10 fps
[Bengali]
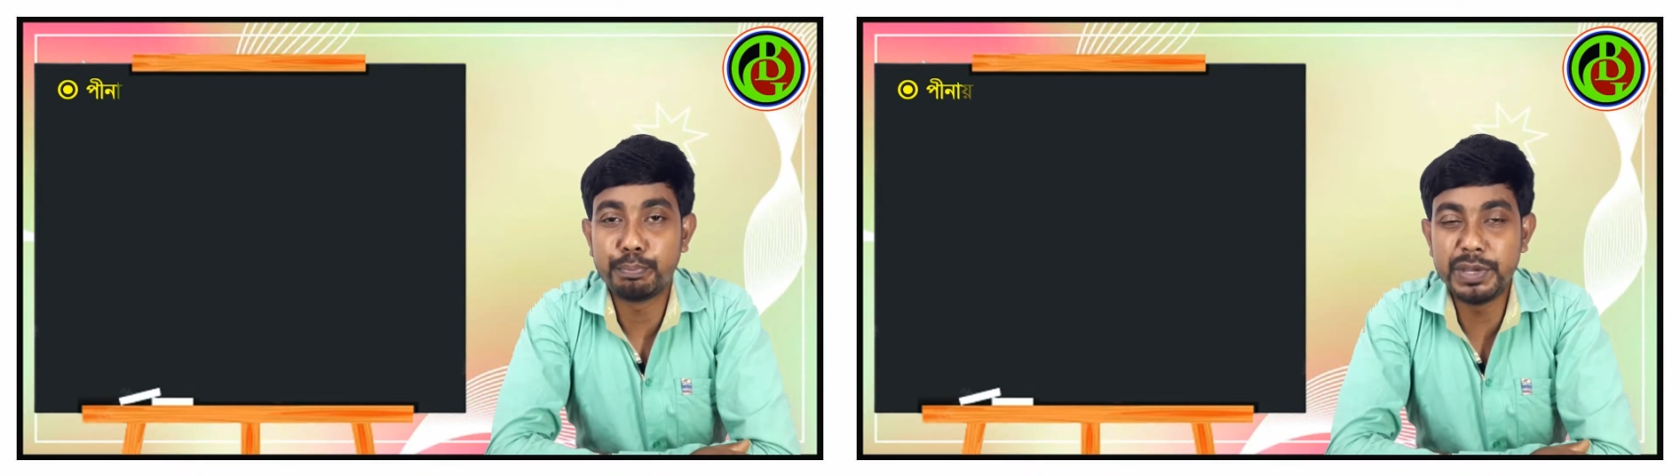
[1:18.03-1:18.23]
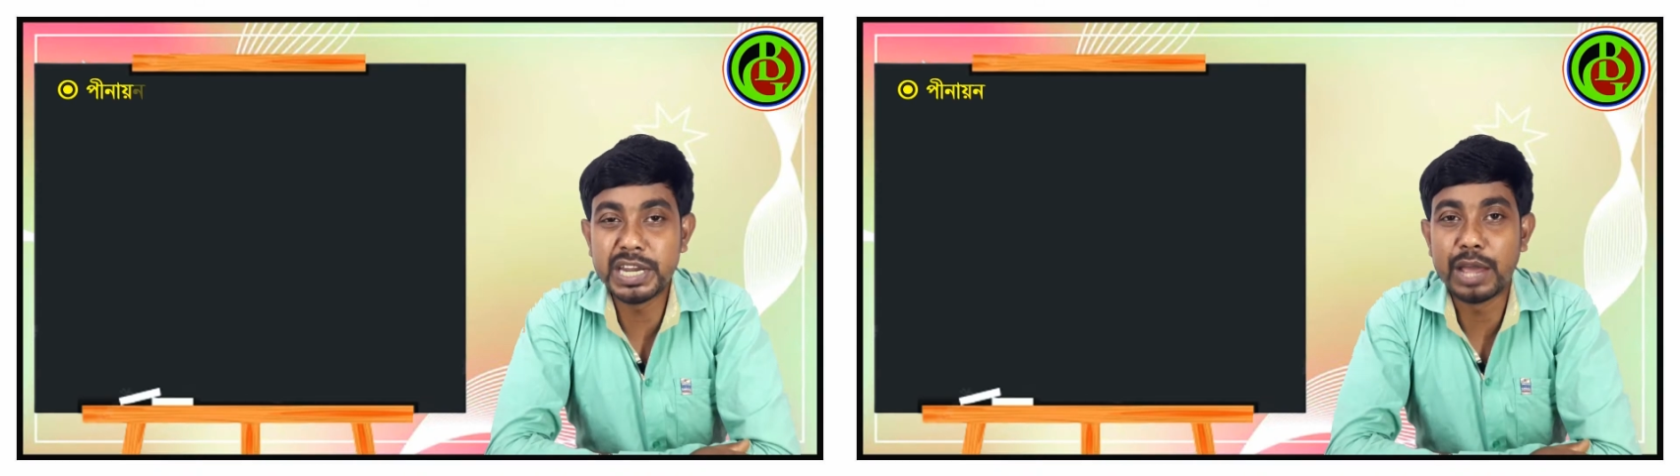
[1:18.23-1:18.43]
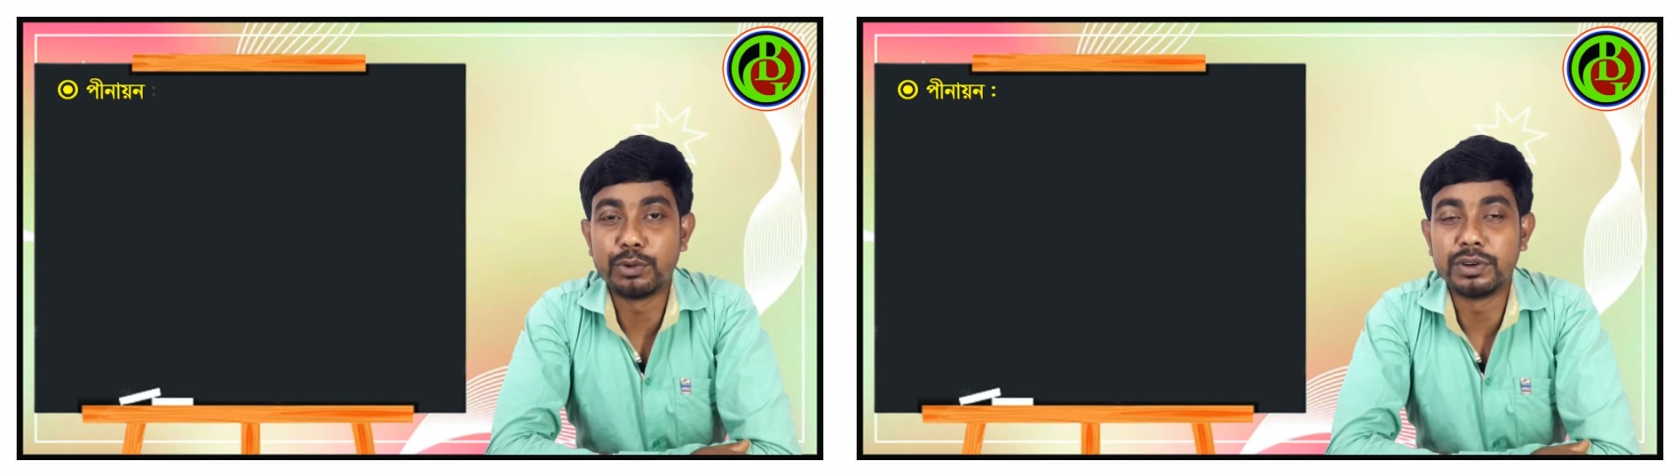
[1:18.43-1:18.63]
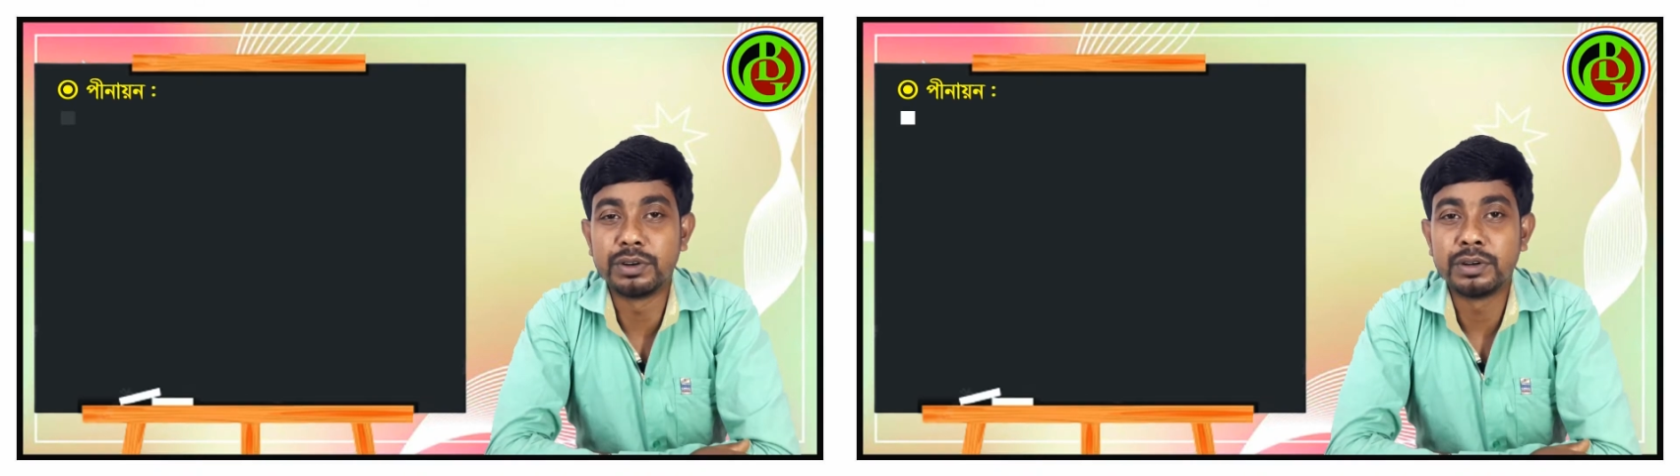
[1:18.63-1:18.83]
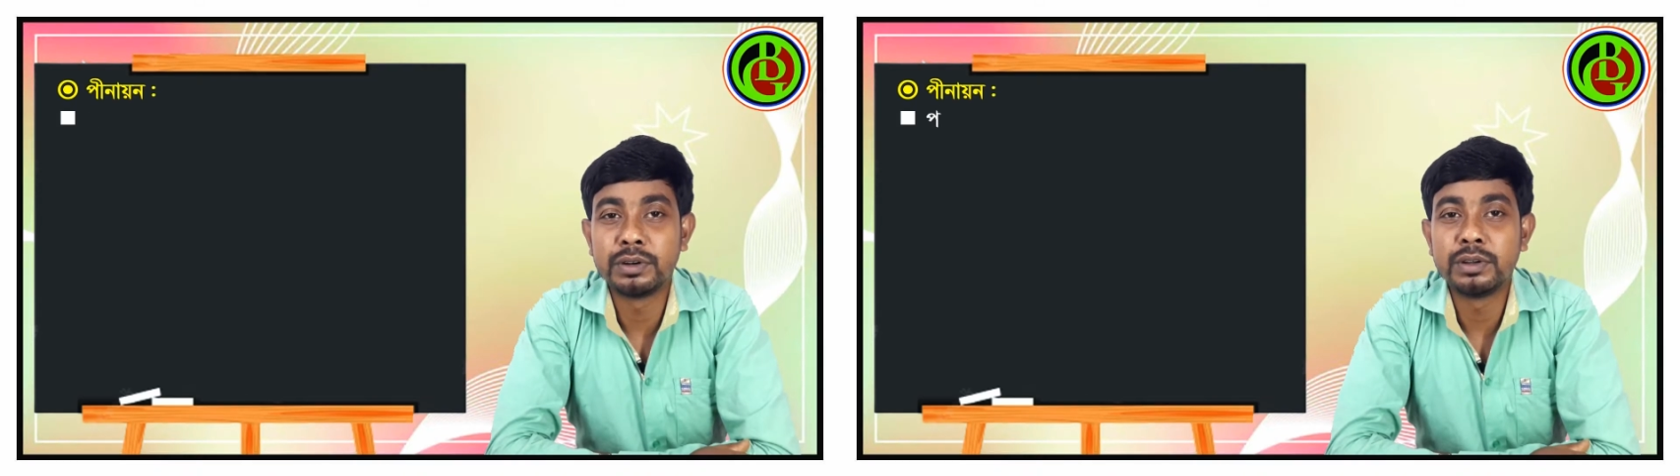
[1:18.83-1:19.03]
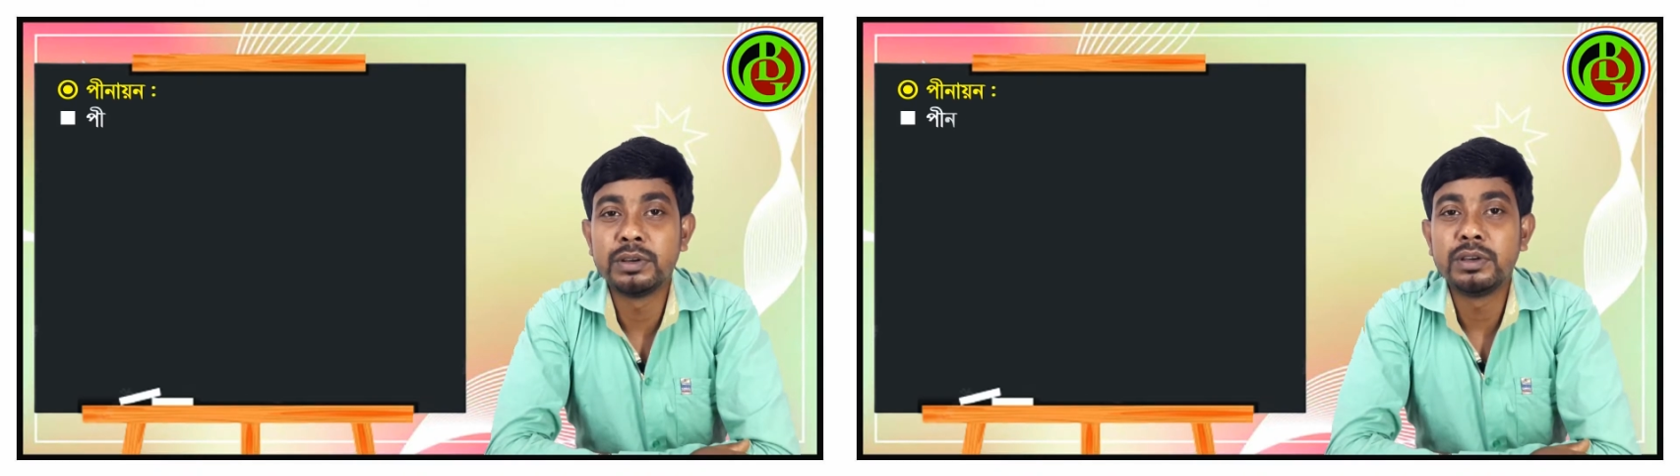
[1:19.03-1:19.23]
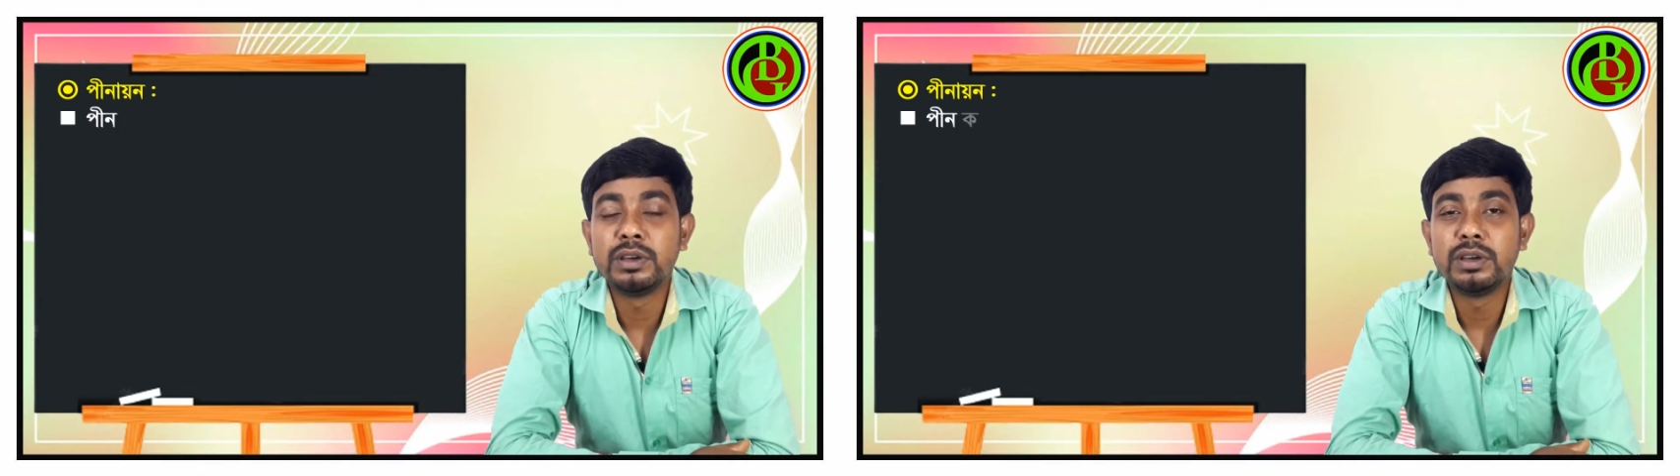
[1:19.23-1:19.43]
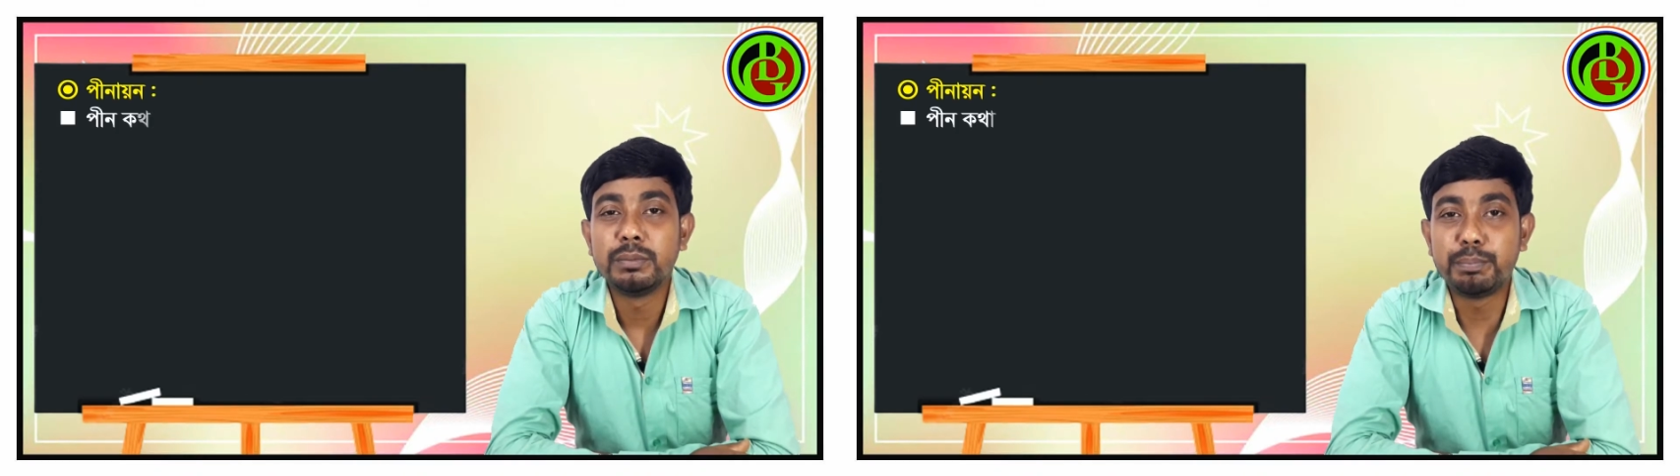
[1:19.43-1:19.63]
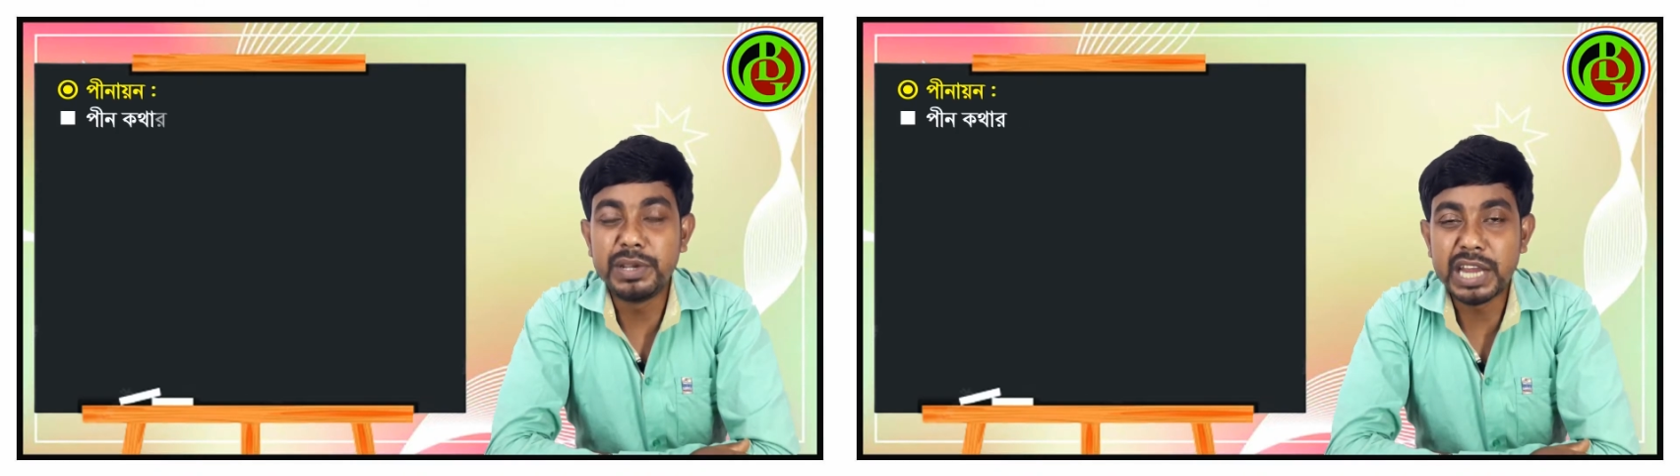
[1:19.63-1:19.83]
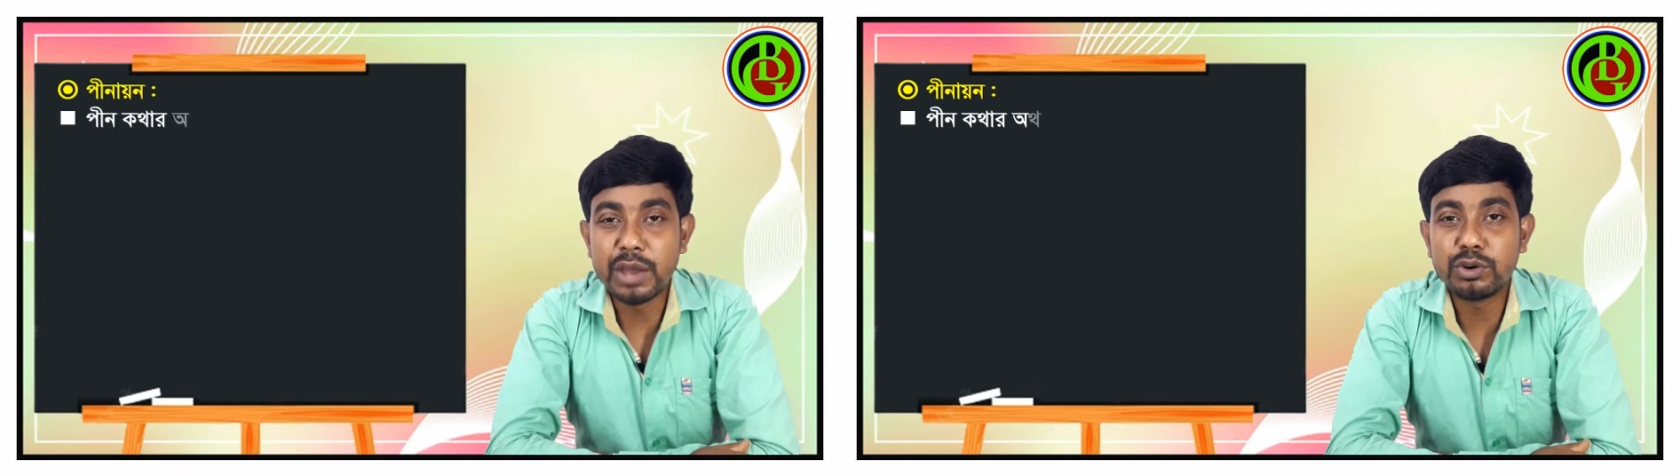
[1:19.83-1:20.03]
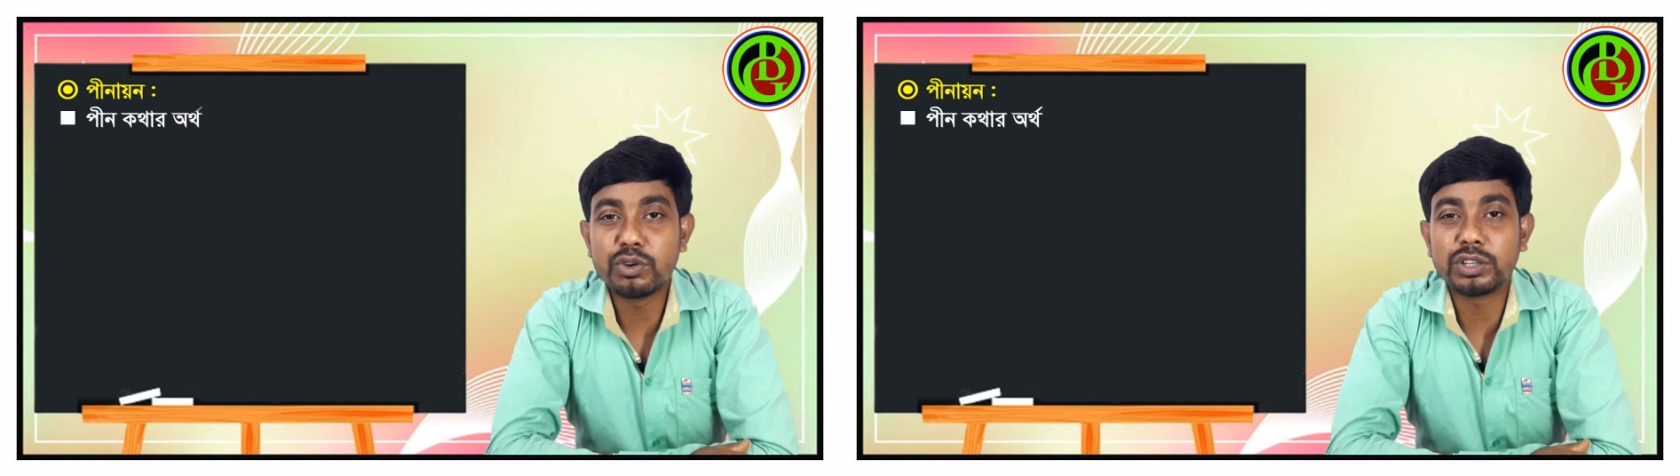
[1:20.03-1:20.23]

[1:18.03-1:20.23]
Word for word: পিনায়ন পিনায়ন